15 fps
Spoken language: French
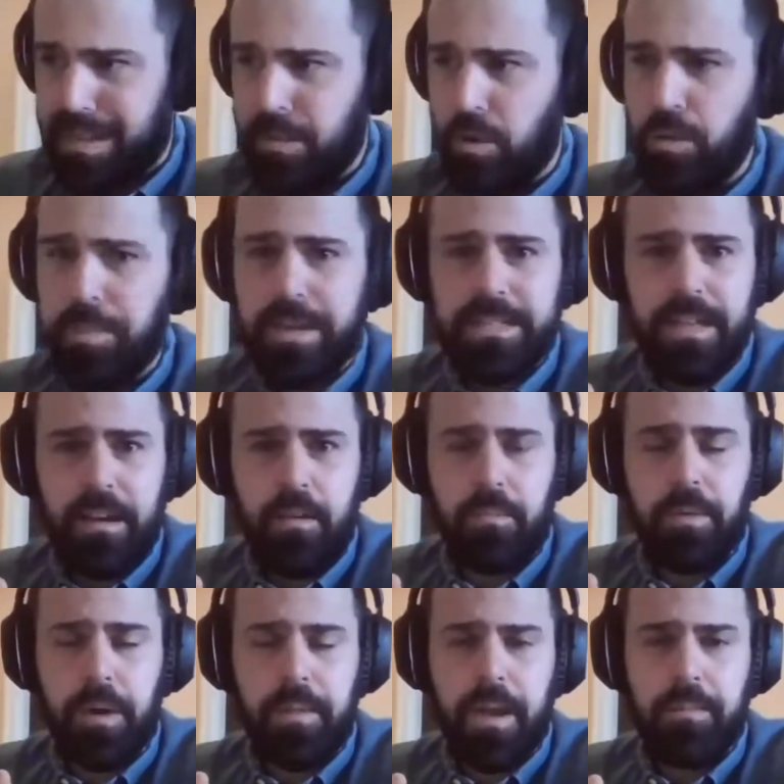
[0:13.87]
Il y a eu une,
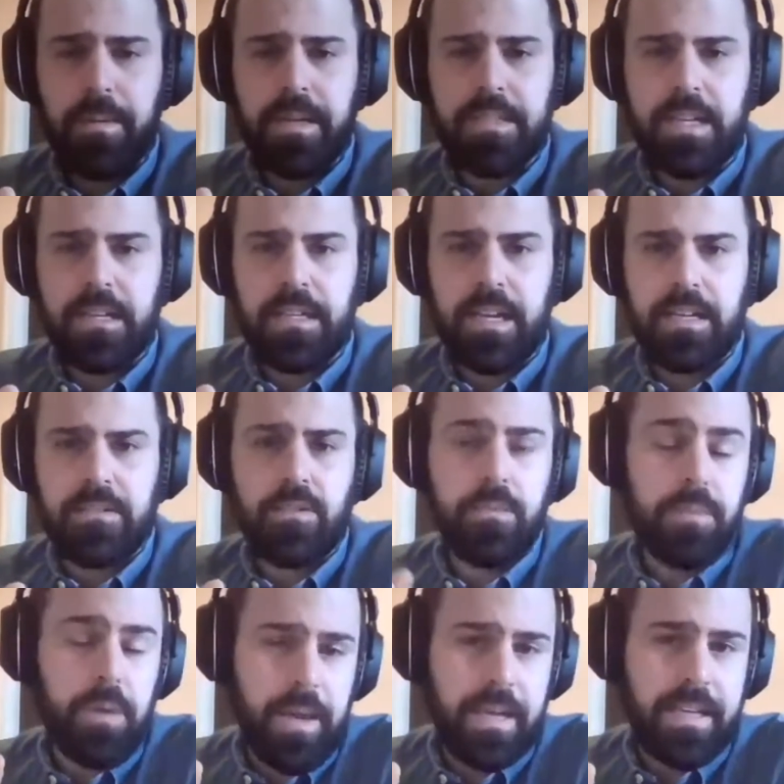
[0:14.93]
première présentation,
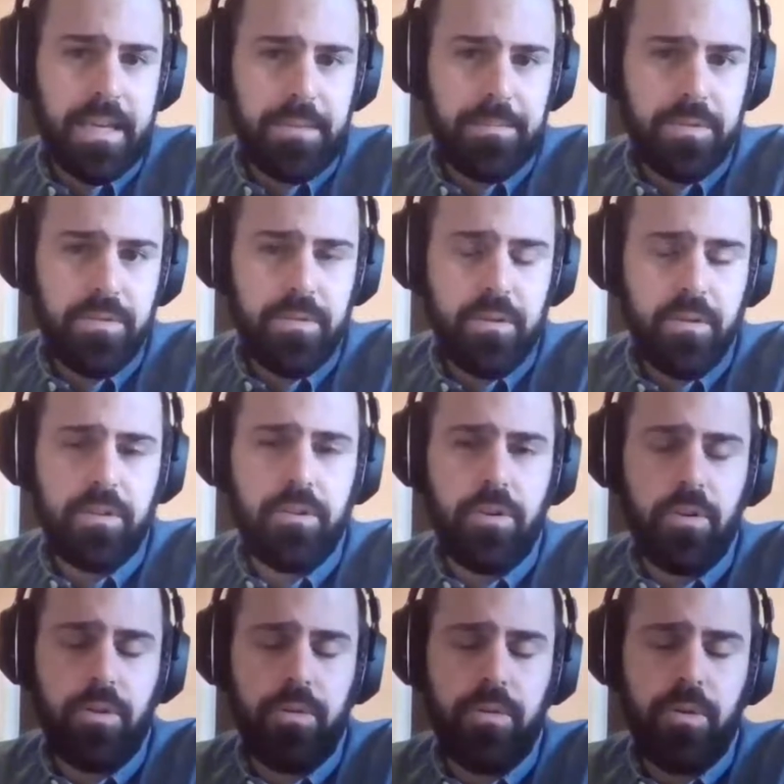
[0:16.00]
une première capsule qui
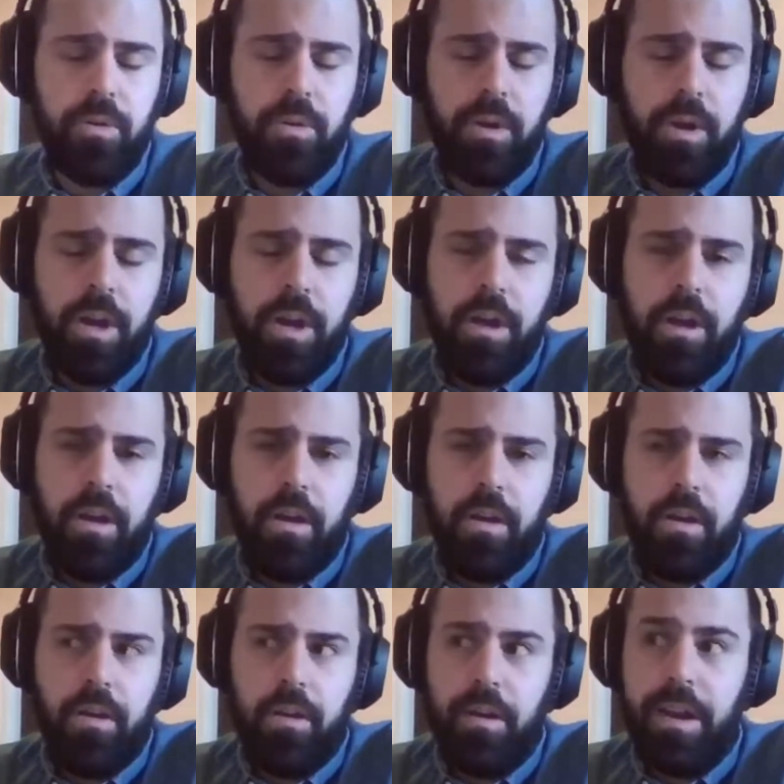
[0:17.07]
a eu lieu
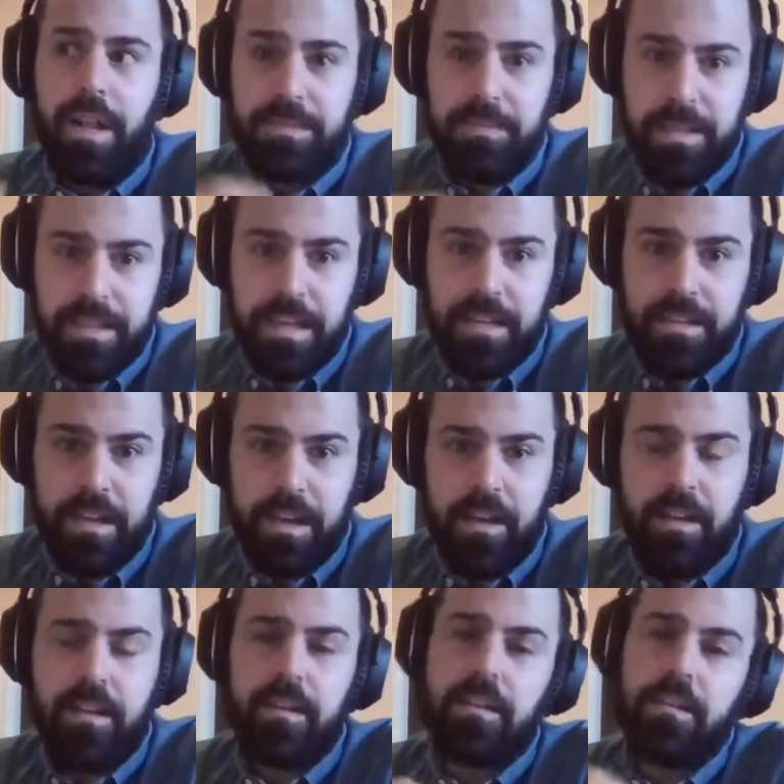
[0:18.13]
la semaine
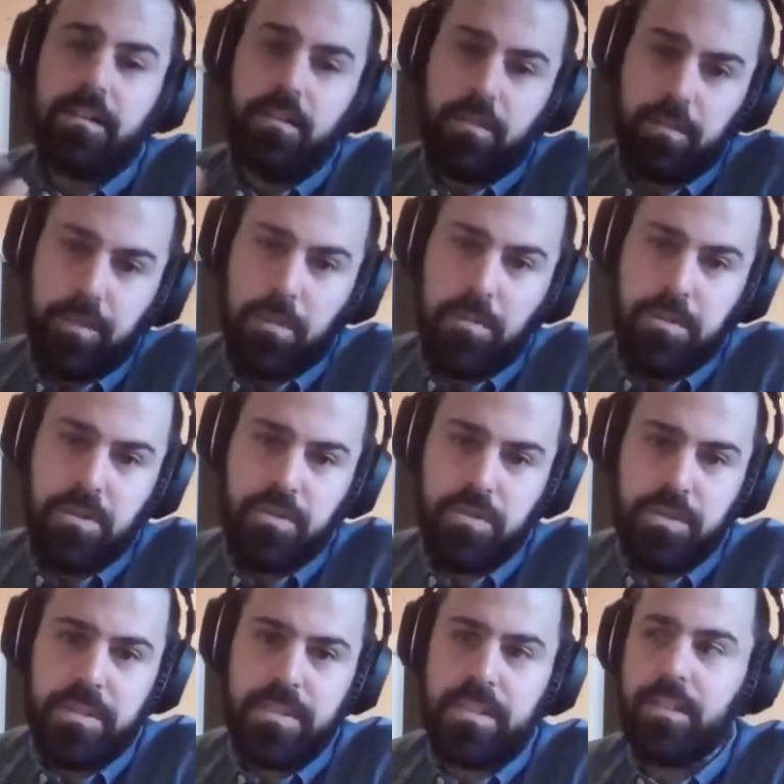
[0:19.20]
dernière, le premier
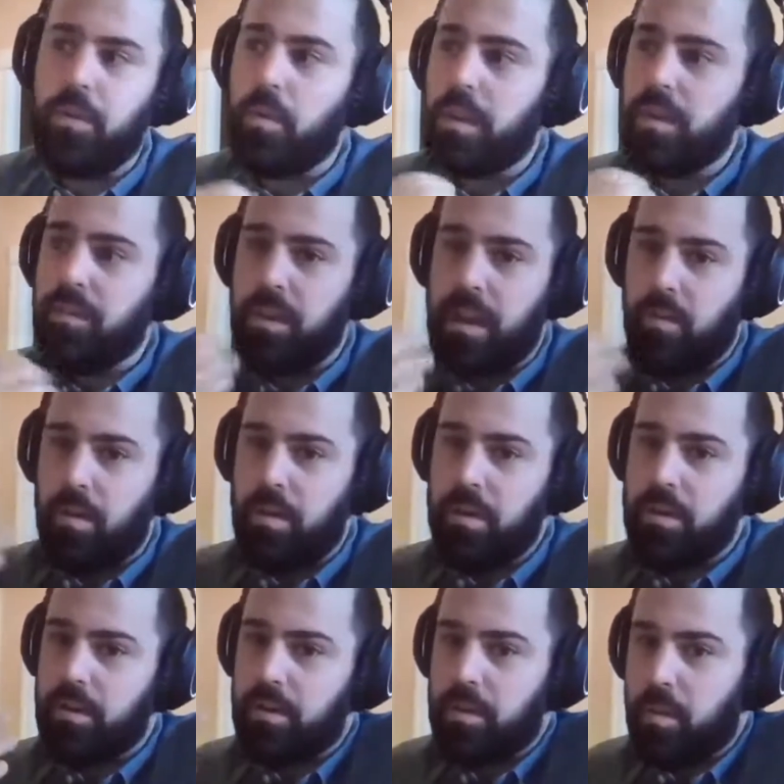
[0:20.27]
jeudi. Donc, ils vont en
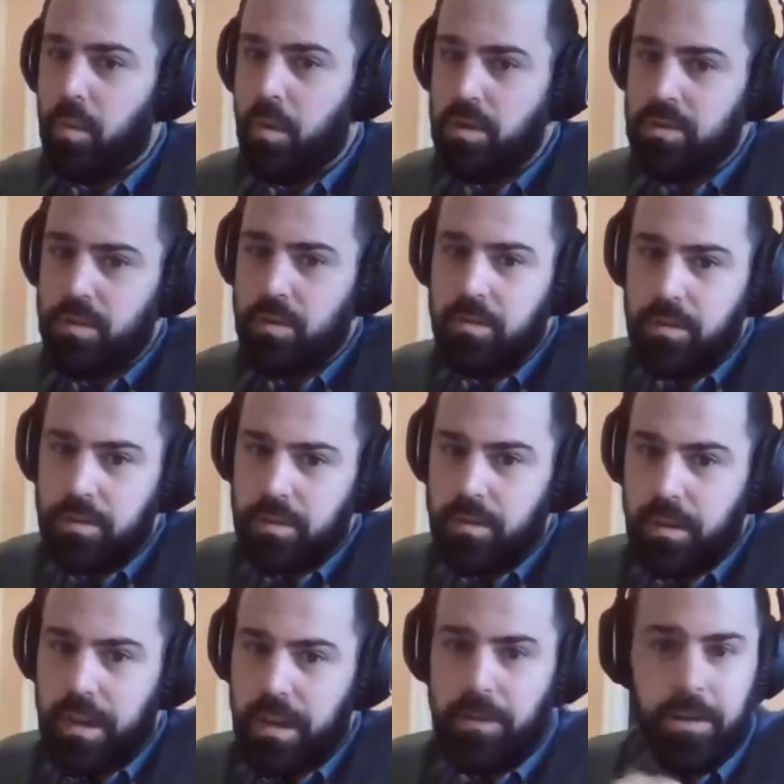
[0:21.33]
avoir trois
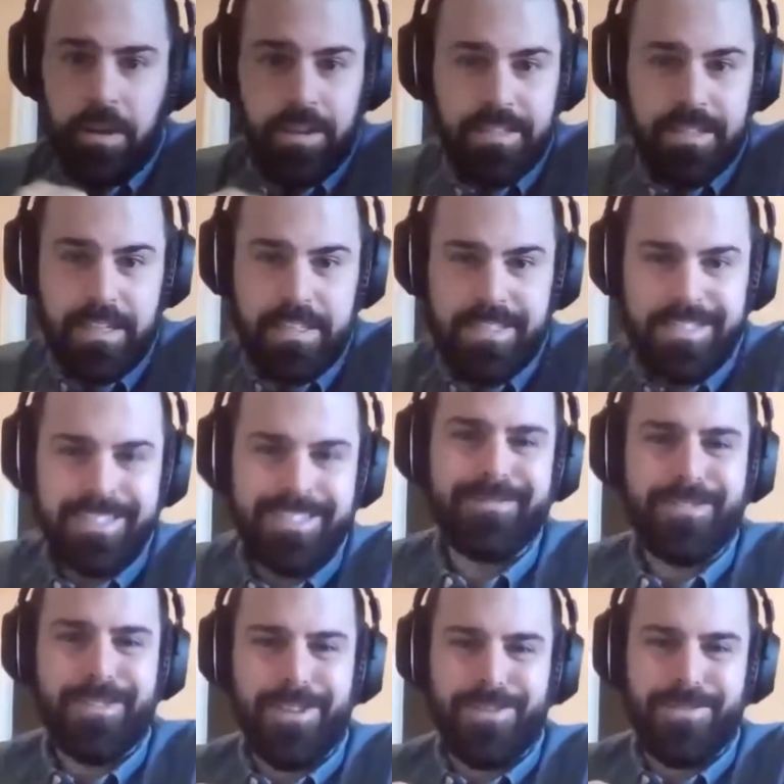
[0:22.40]
autres, incluant celle-ci
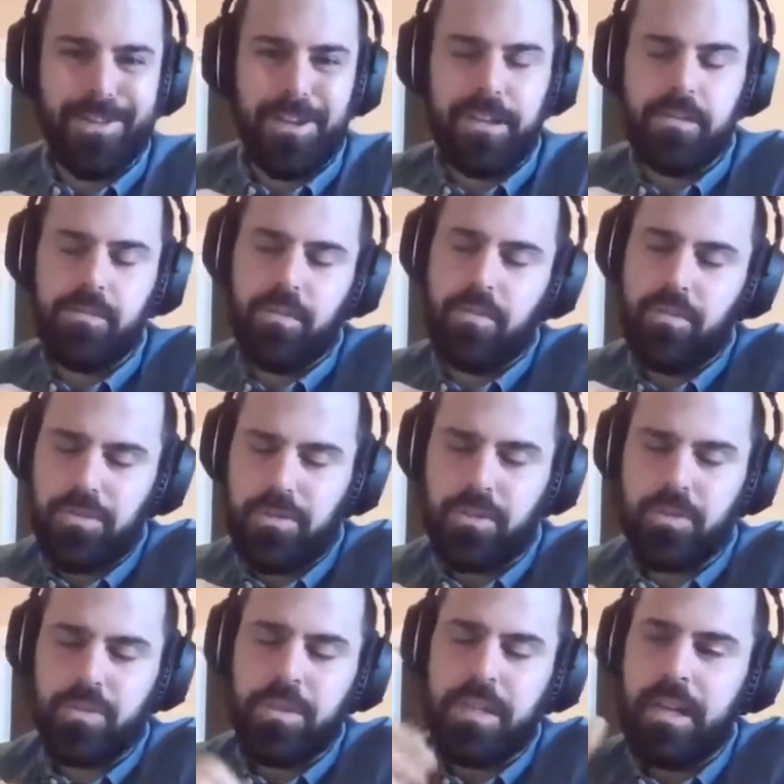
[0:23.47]
que je vais donner
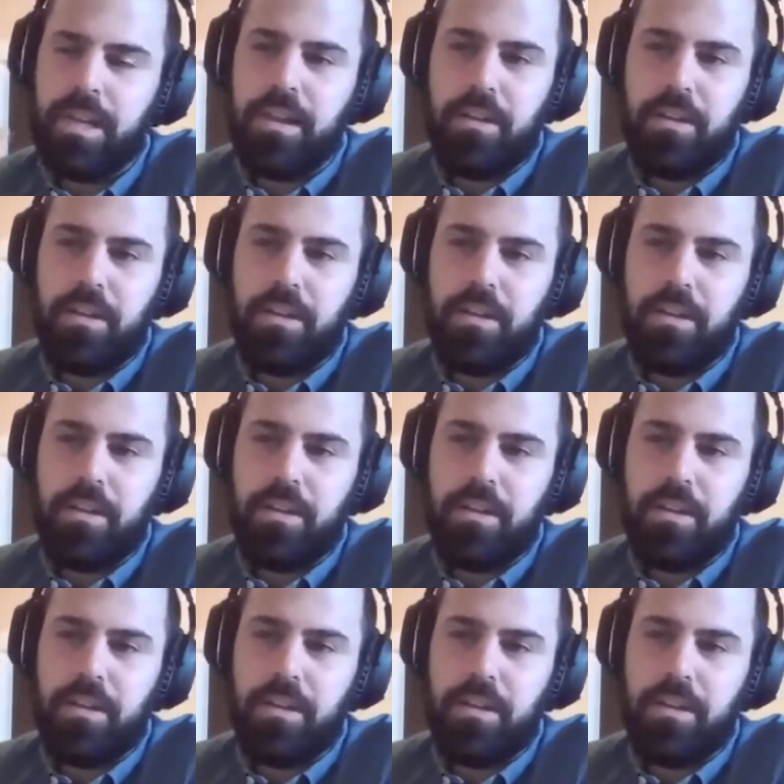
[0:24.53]
aujourd'hui.